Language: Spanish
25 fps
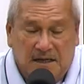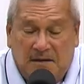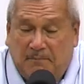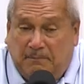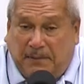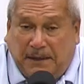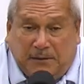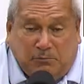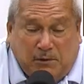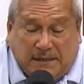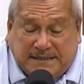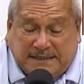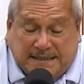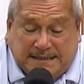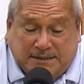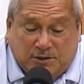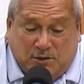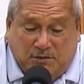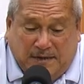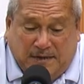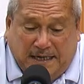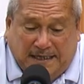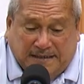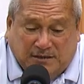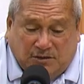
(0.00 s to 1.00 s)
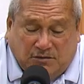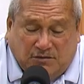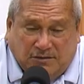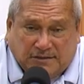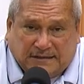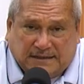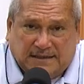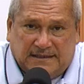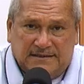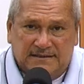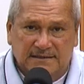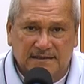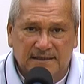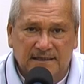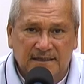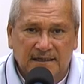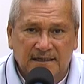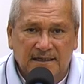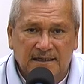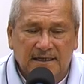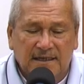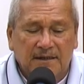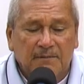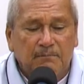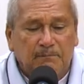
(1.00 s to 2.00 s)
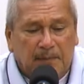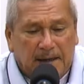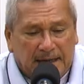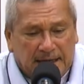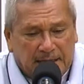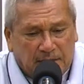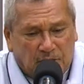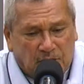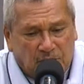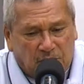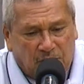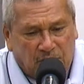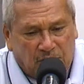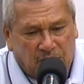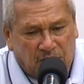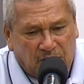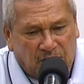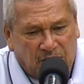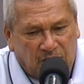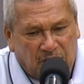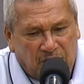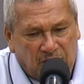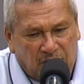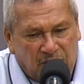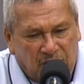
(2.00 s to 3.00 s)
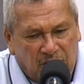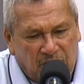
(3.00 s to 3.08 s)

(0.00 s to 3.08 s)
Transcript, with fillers: Pero así son las cosas. Pero